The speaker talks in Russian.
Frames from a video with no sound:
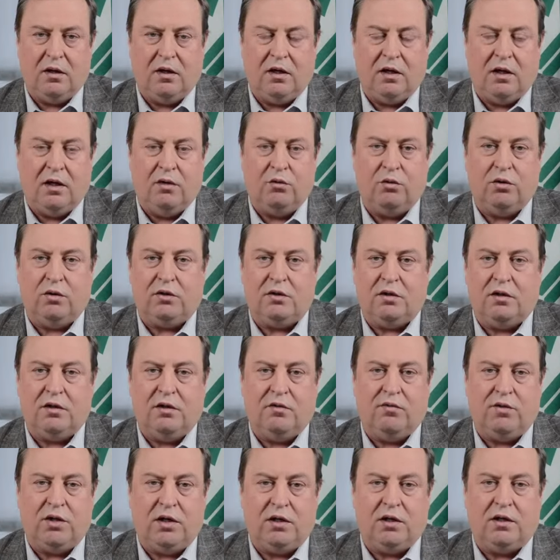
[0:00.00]
И вот э,
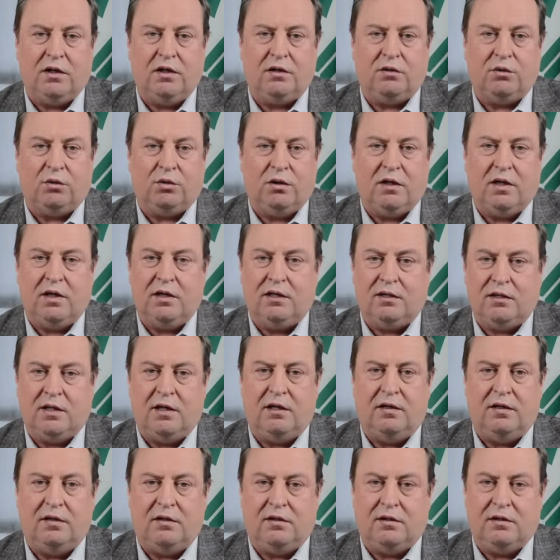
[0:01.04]
в рынке труда и
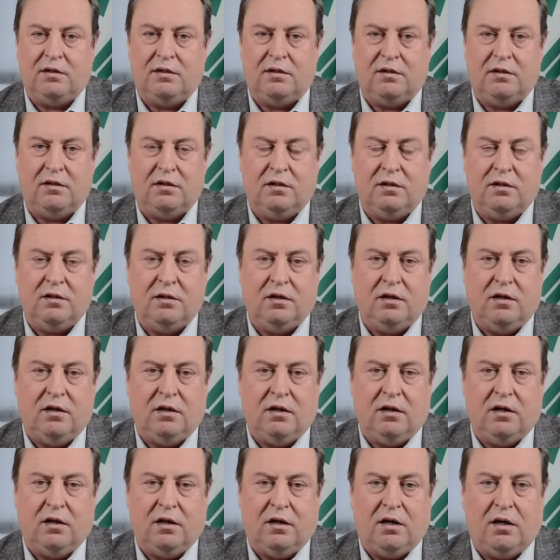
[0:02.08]
занятости
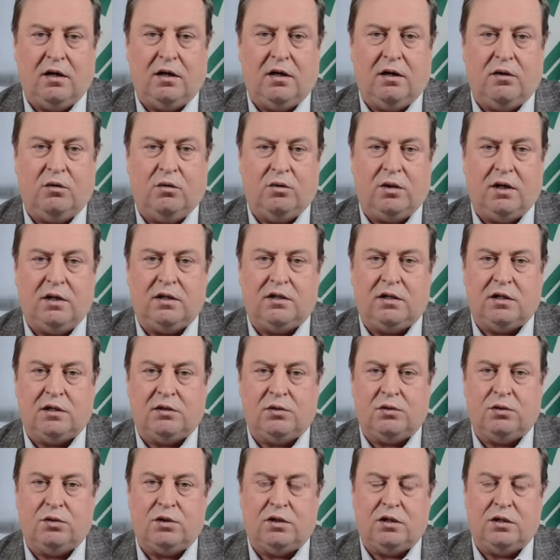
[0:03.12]
э, у нас сейчас
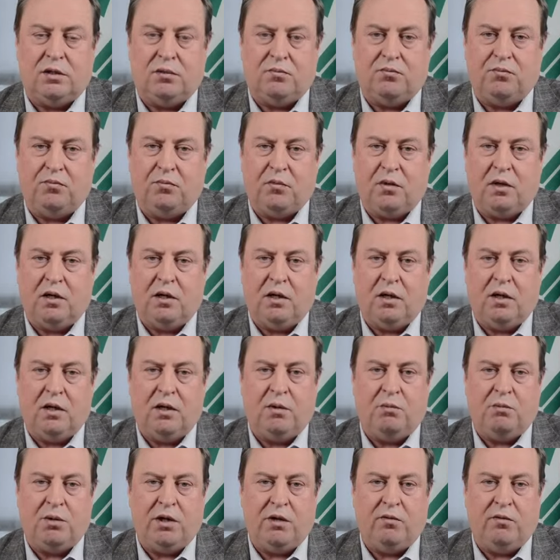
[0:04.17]
тоже
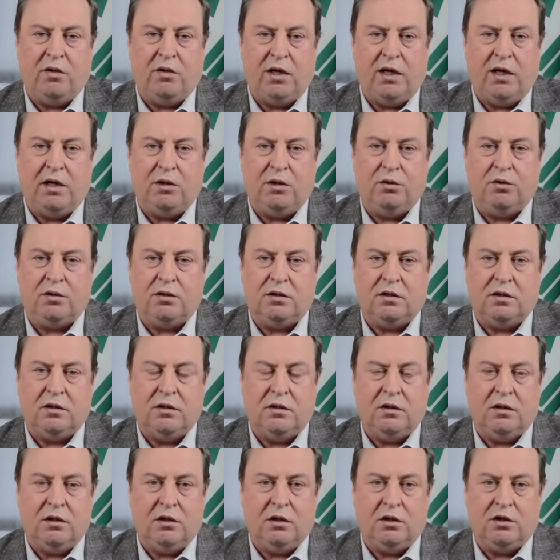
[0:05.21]
э, появляются
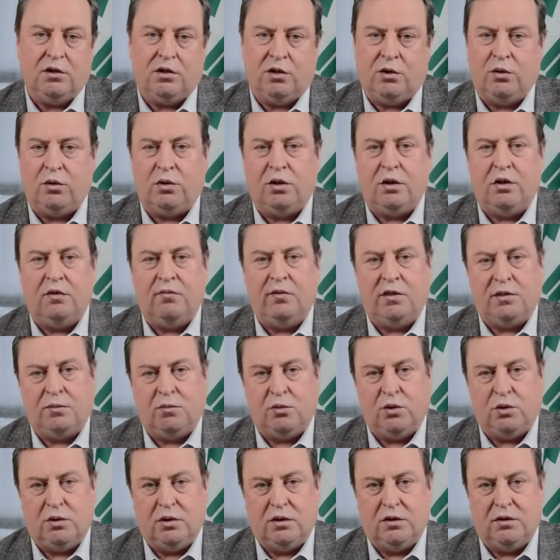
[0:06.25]
широкие
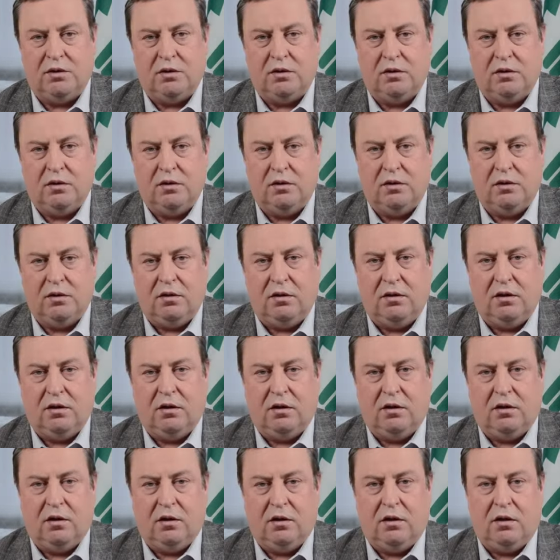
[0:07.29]
возможности.
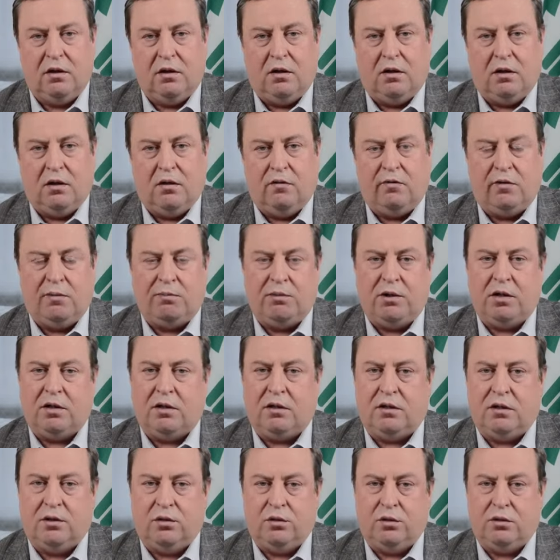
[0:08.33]

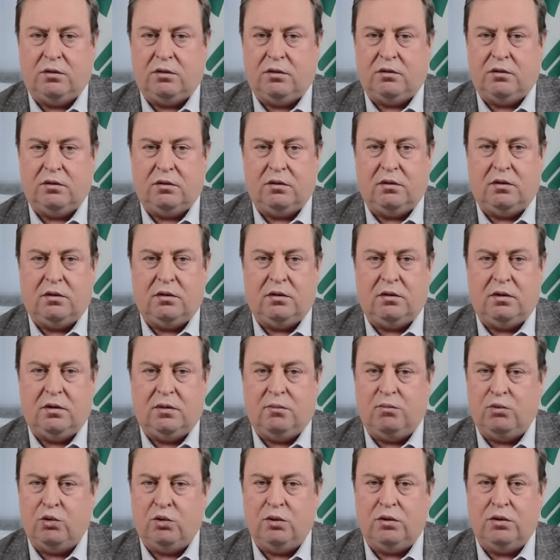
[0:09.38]
Во-первых, идет,
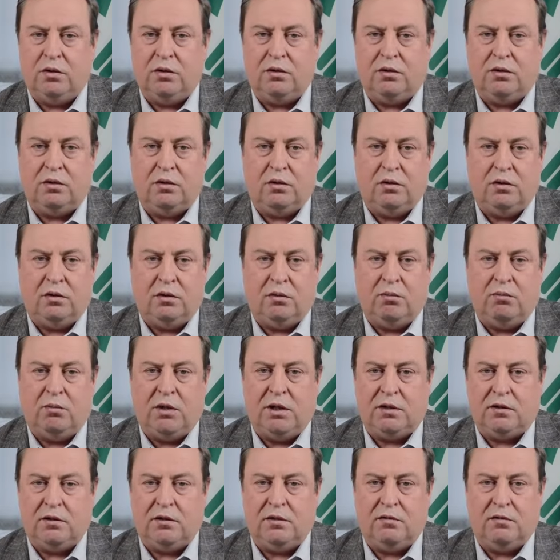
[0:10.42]
будет
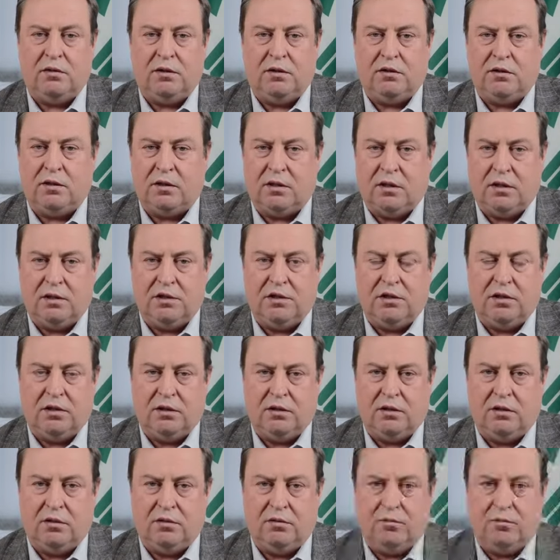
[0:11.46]
массовое сокращение.